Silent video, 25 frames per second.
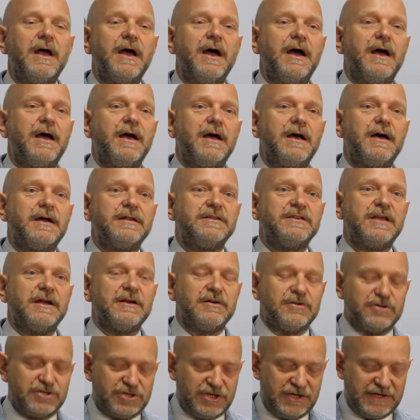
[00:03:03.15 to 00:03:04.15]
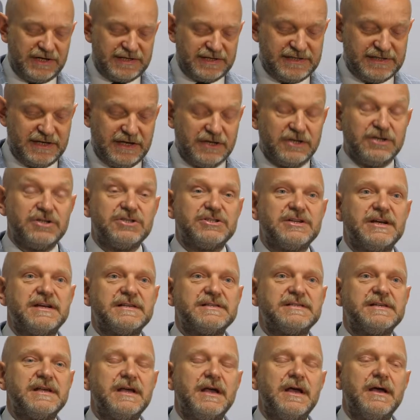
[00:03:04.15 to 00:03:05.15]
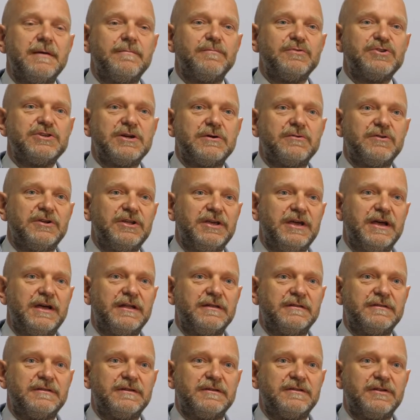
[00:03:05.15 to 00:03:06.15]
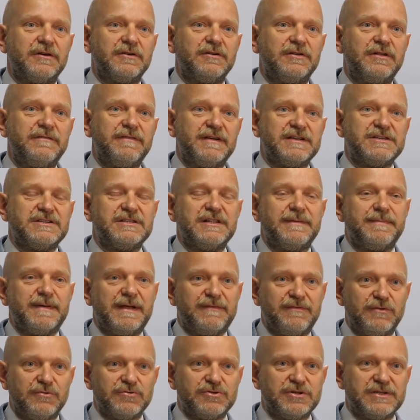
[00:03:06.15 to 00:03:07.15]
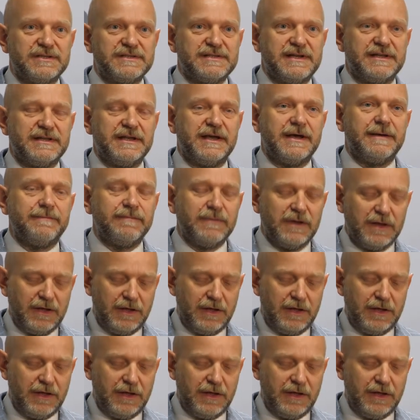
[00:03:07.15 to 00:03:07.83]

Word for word: e, tego, że na jakiś czas musiał klient dokonywać naprawy urządzenia,